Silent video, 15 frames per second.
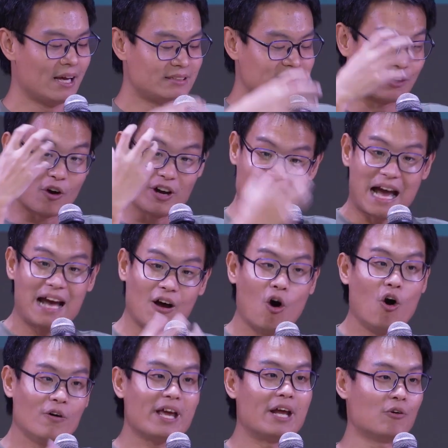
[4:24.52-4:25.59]
อย่างน้อยณห้
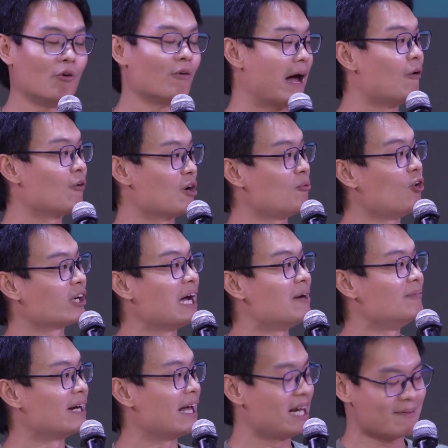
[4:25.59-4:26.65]
องเรียนของเราพอ
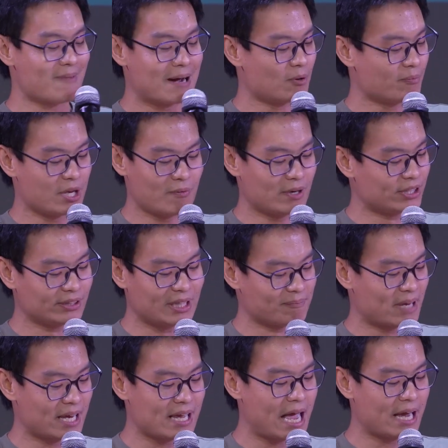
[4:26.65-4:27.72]
ทำอะไรได้บ้างผมคิดว่าสเต็ป
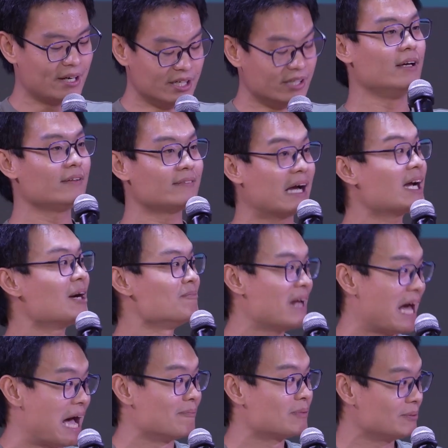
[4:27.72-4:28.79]
ง่ายๆคือ 1. ตั้งคำ
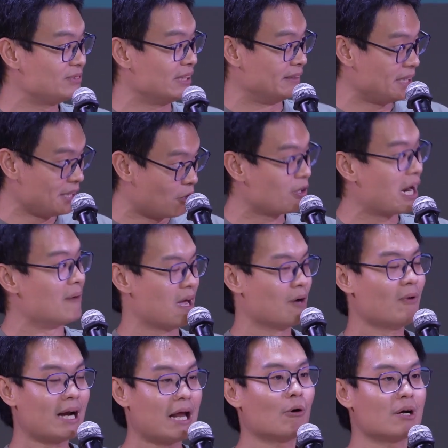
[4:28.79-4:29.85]
ถามกับสิ่งที่เราทำ
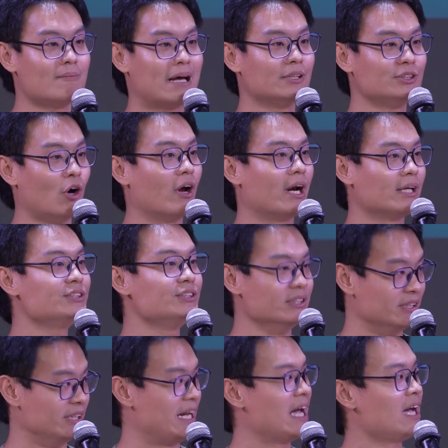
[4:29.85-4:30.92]
ว่าเรากำลังสอนหนังสื
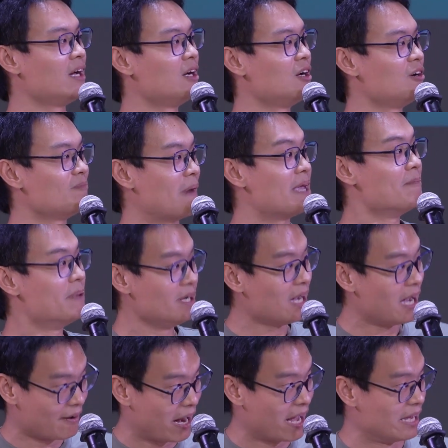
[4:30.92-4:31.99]
อเนี่ยไปเพื่อ
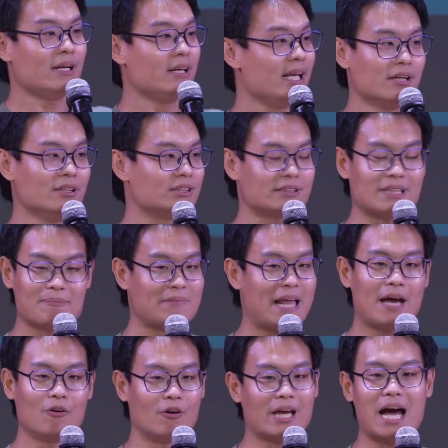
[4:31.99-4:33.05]
อะไรนี่คือสเต็ปแร
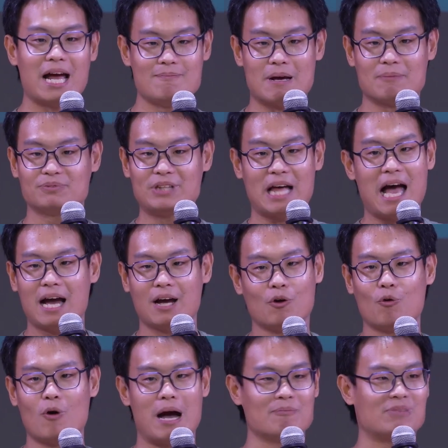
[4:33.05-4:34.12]
กของการแบบสร้าง
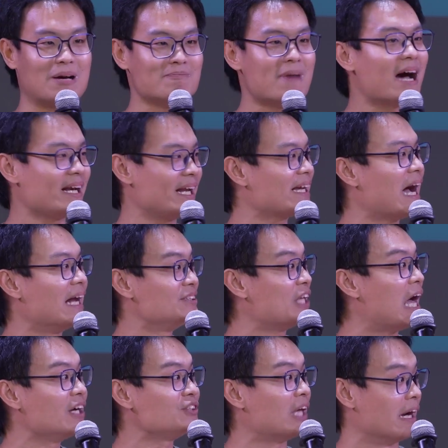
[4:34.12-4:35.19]
ความสามารถในการส
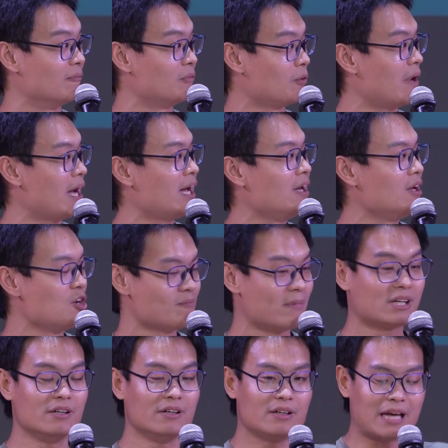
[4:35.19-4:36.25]
ร้างสรรค์เพราะว่ามั
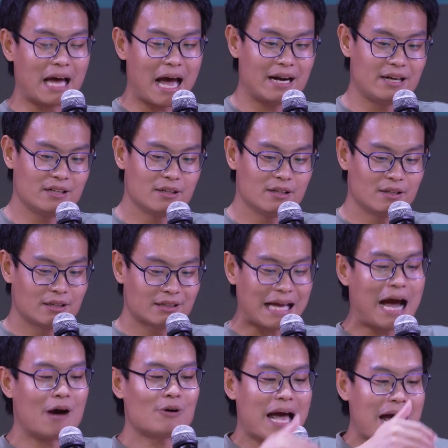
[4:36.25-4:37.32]
นคือการ
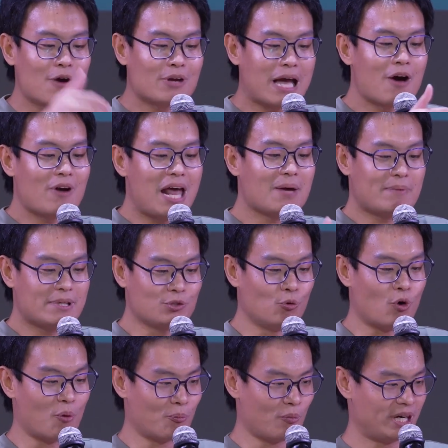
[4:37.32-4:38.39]
ก้าวแรกไปสู่
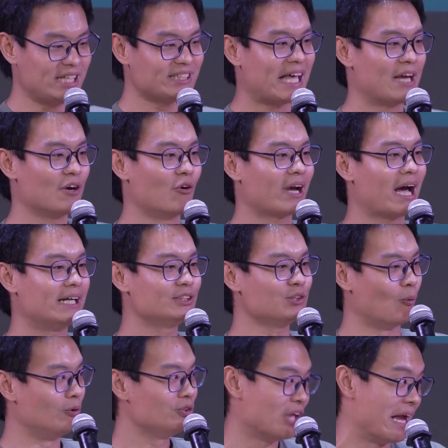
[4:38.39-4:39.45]
อุปนิสัยของการส
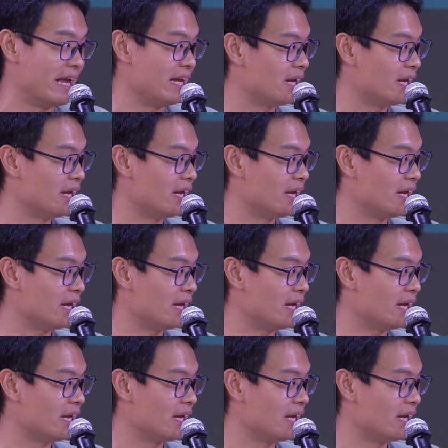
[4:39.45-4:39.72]
งสัย